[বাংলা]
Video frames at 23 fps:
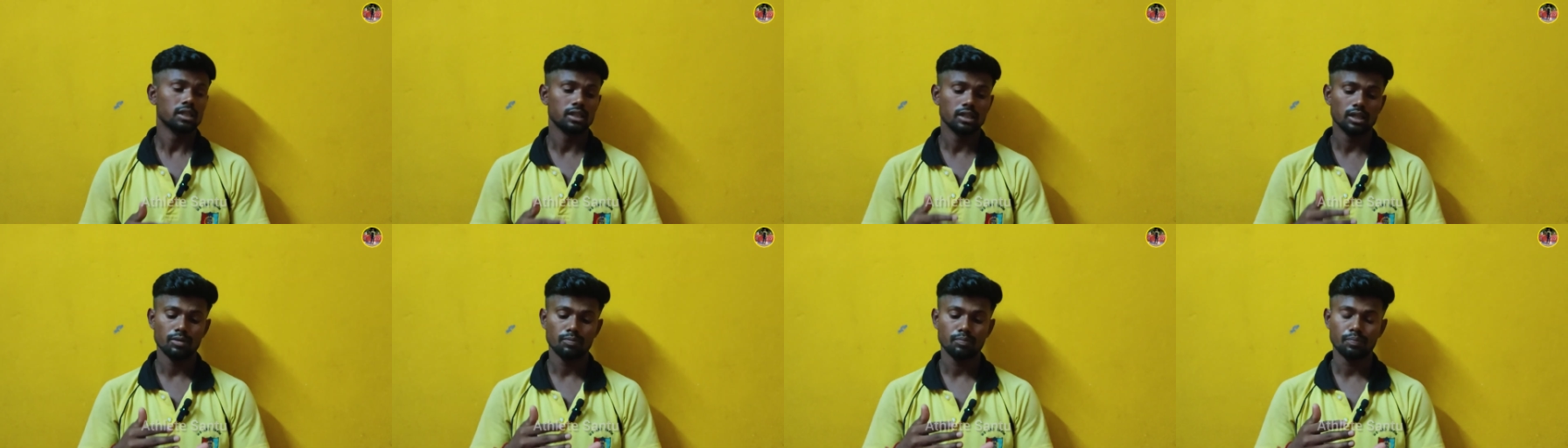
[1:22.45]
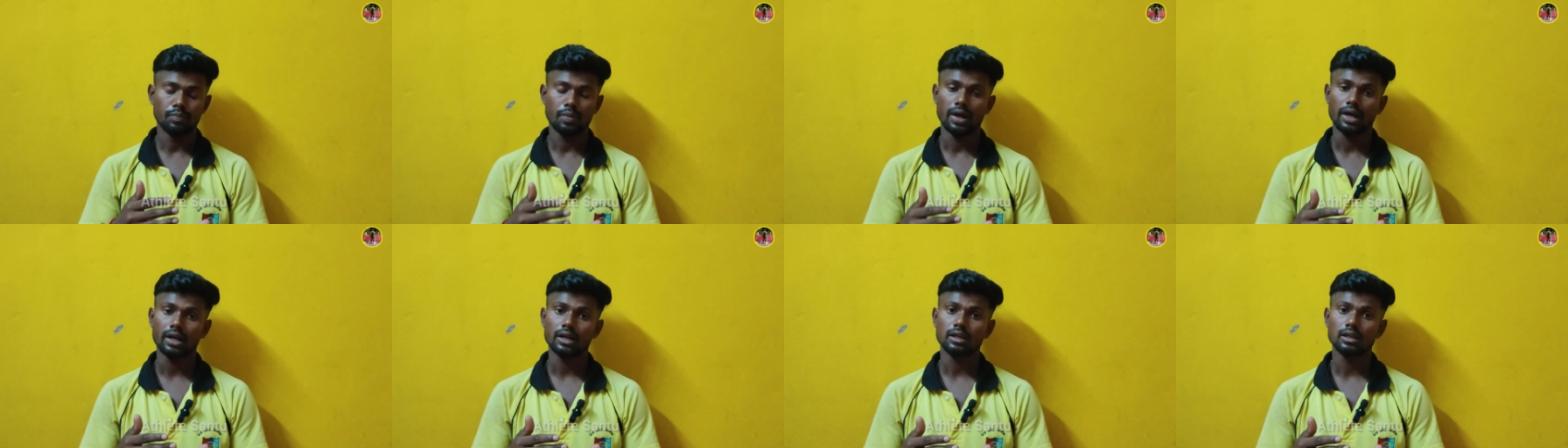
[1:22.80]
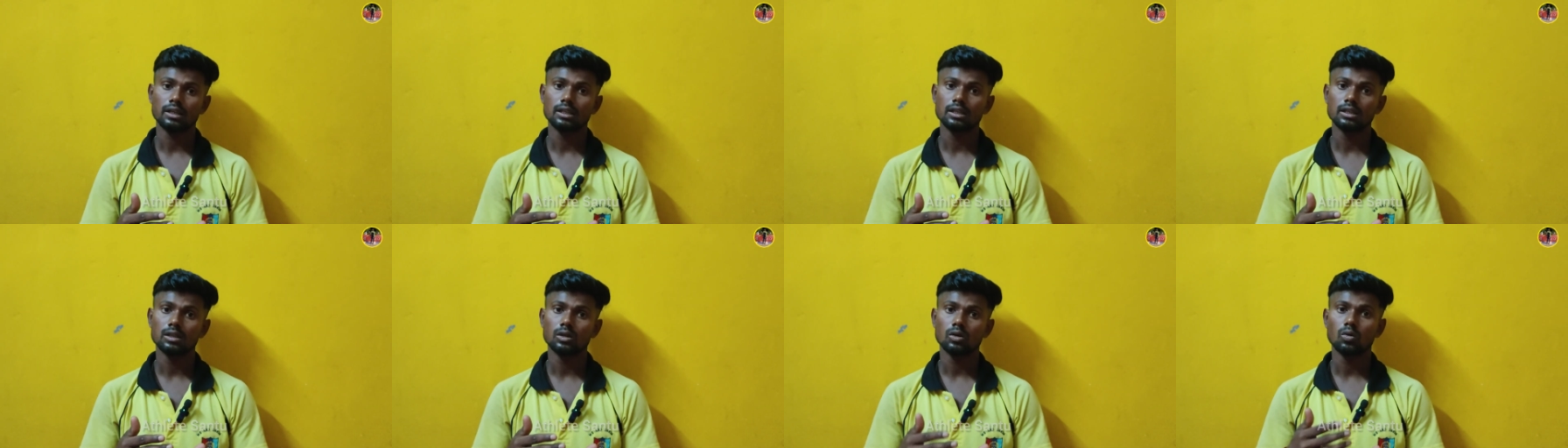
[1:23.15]
যে
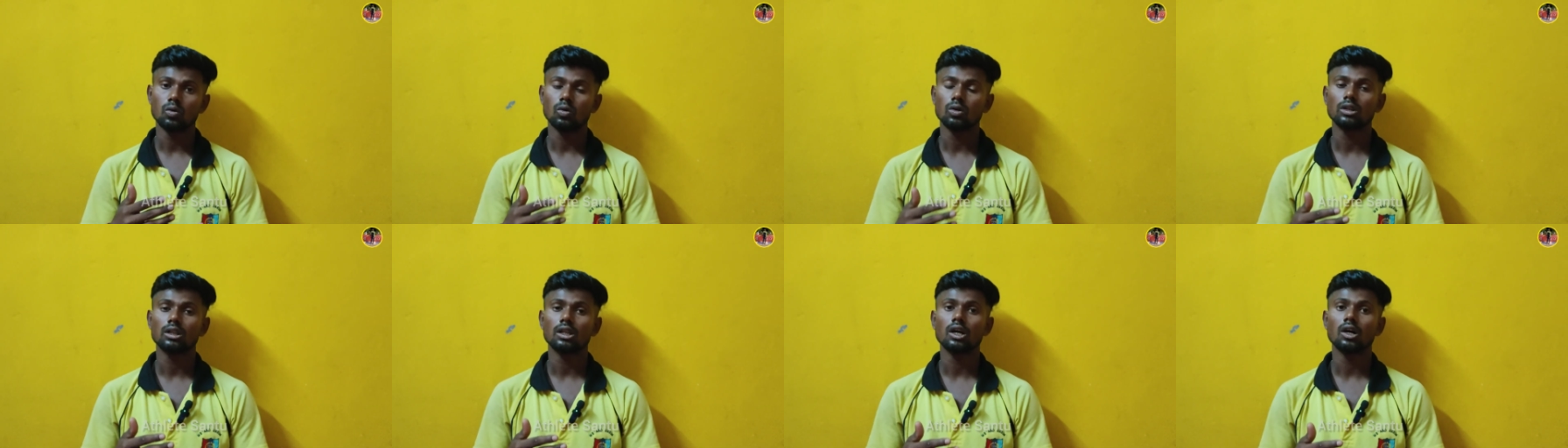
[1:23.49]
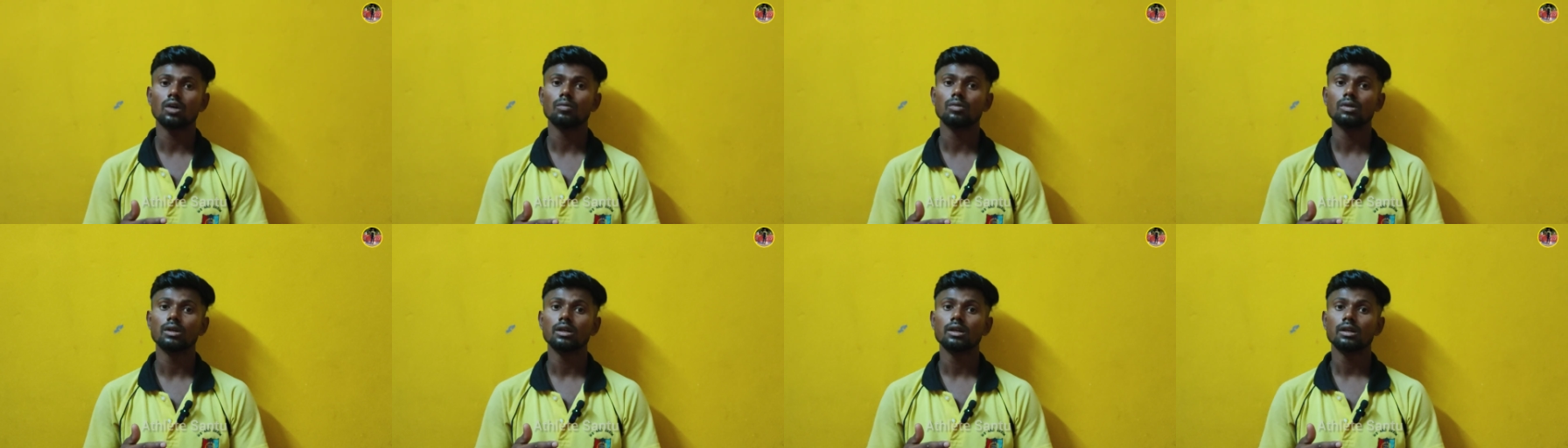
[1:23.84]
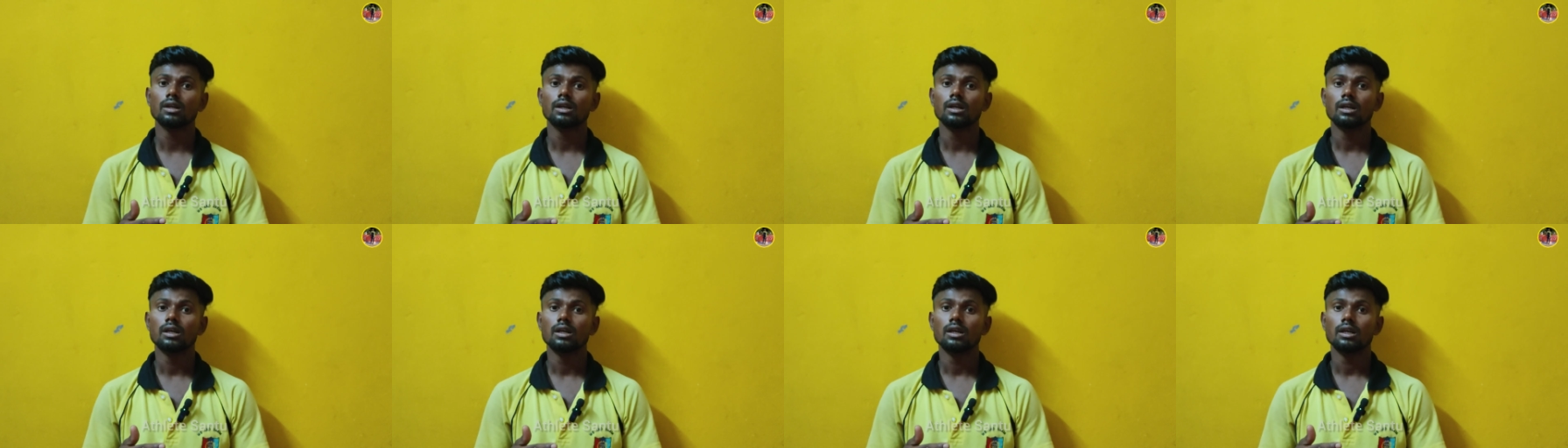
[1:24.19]
প্র্যাকটিস করতে হবে
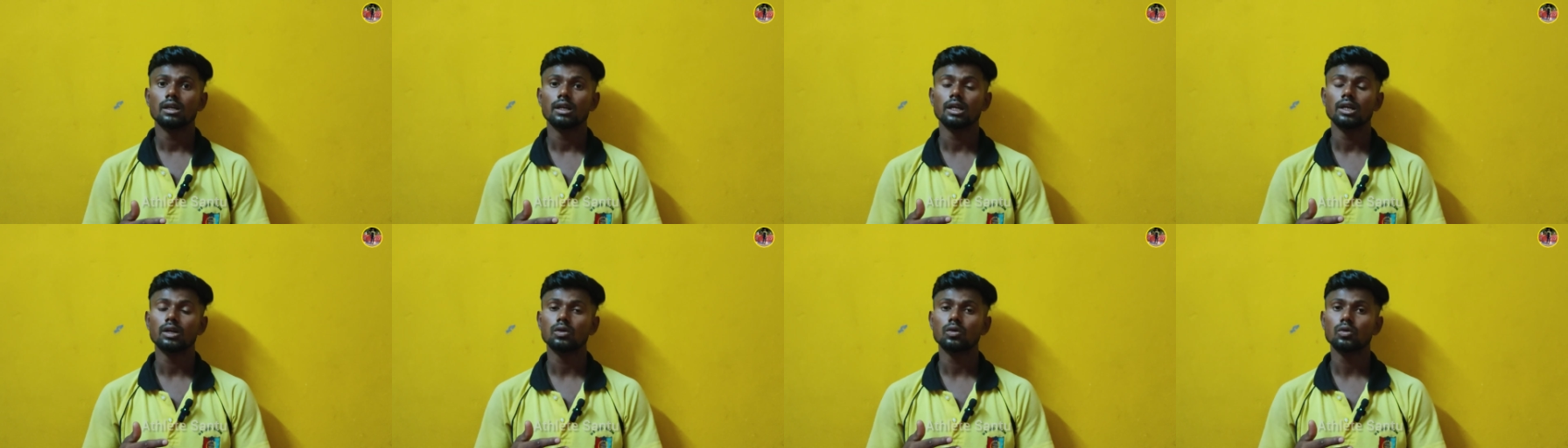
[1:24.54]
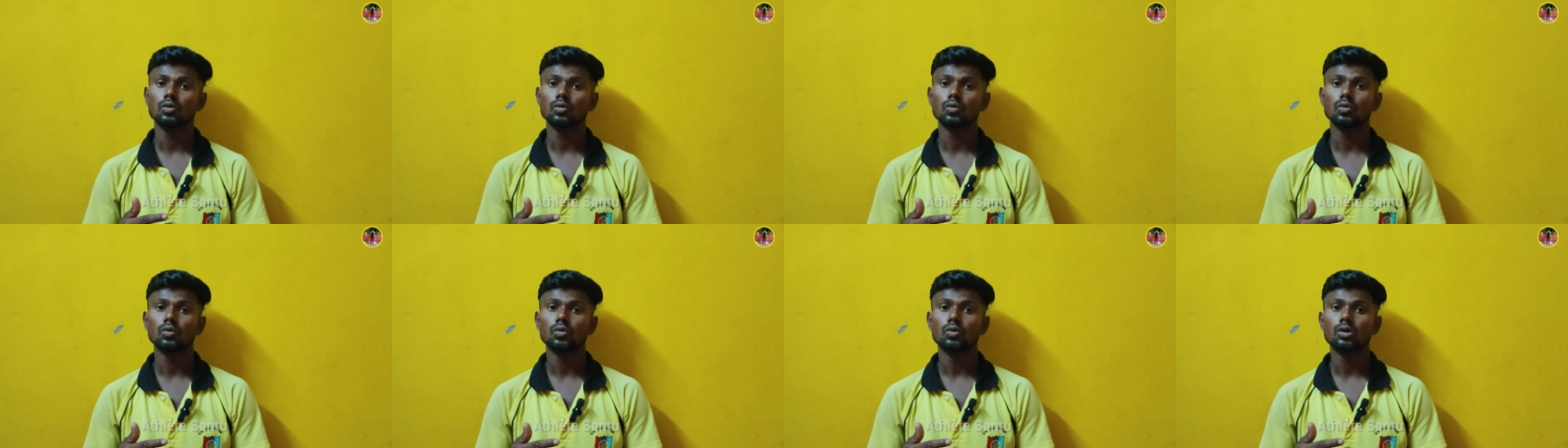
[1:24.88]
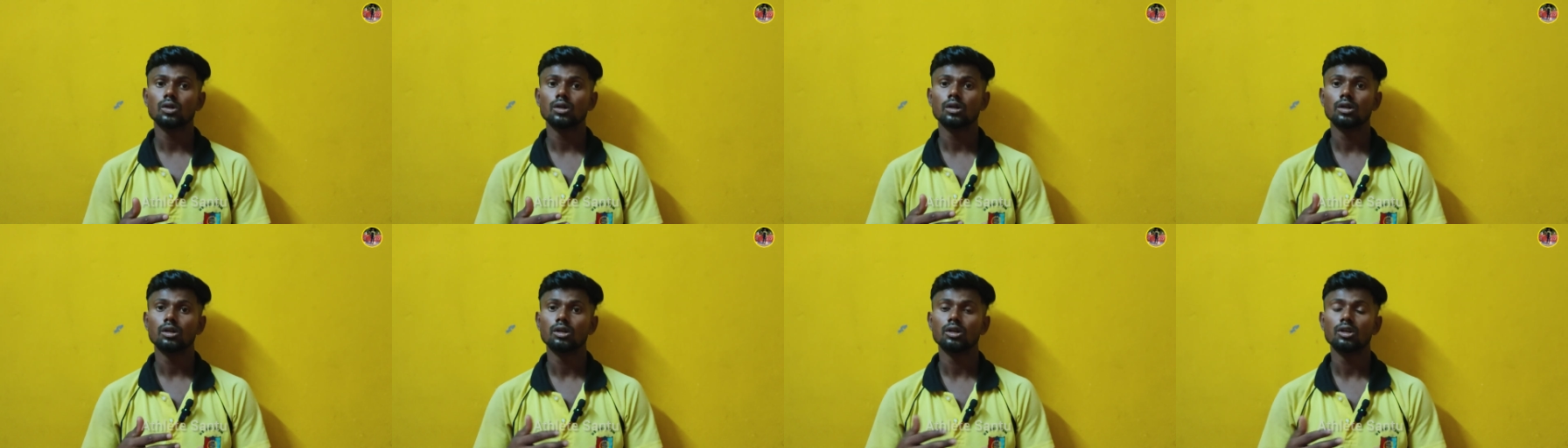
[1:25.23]
একটু
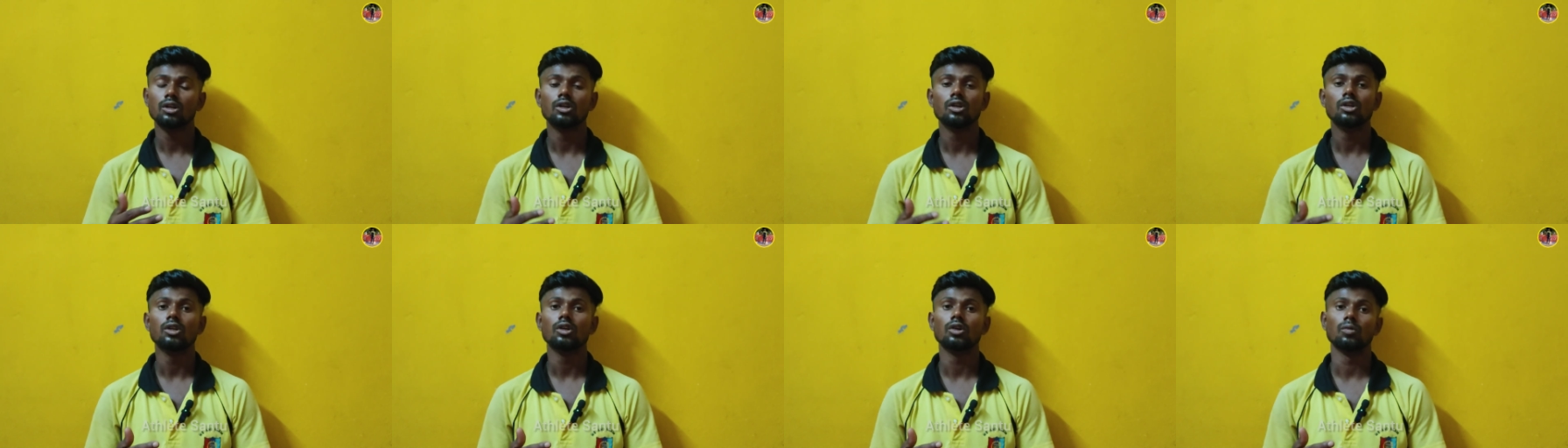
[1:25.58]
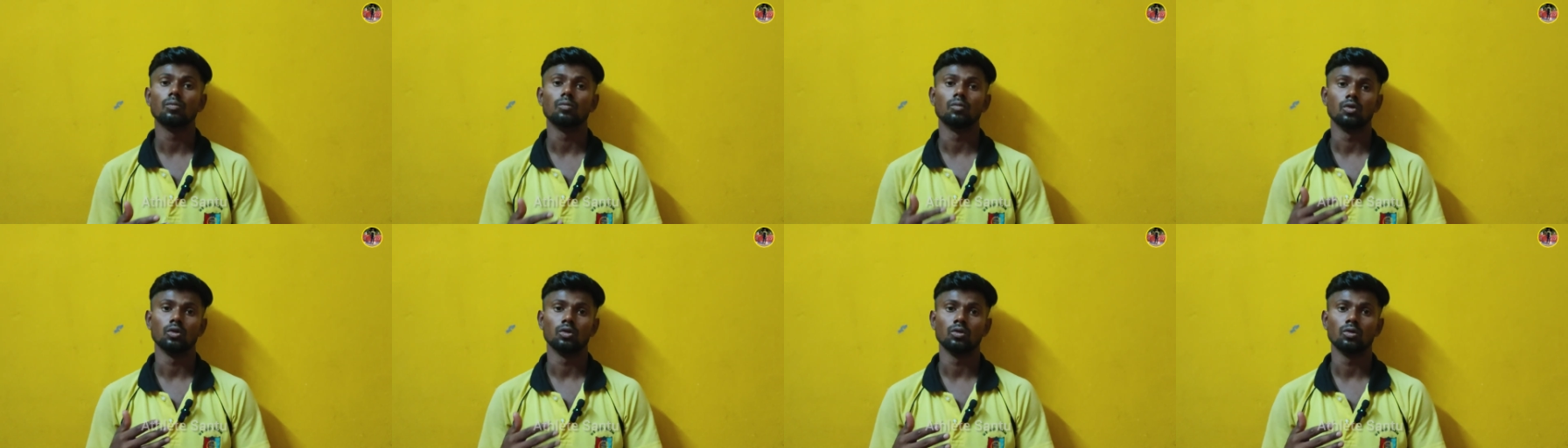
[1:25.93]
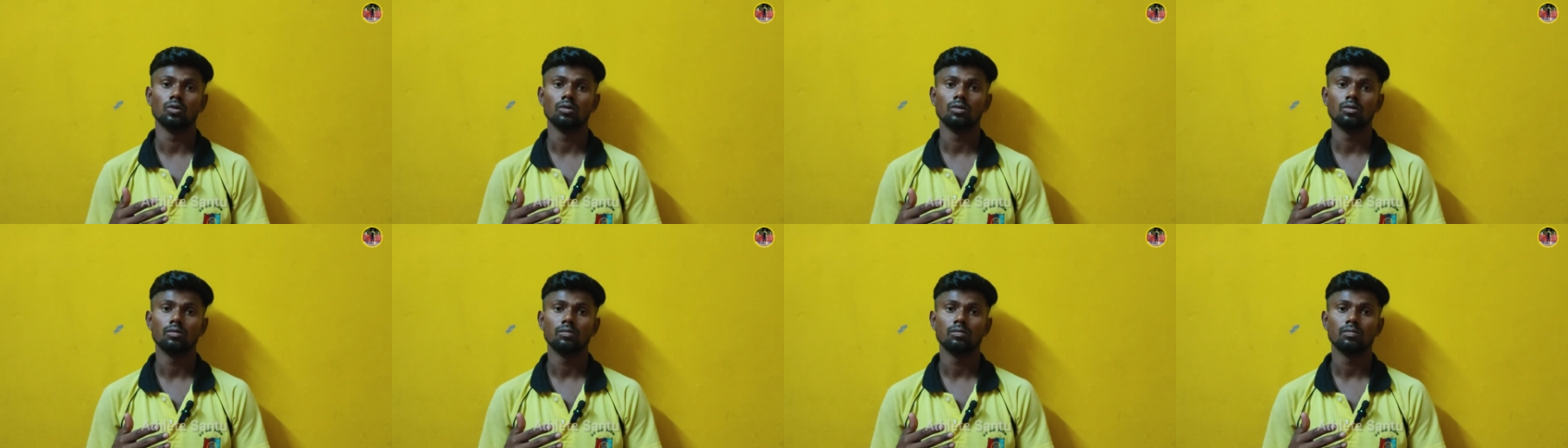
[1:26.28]
নিয়ম মতো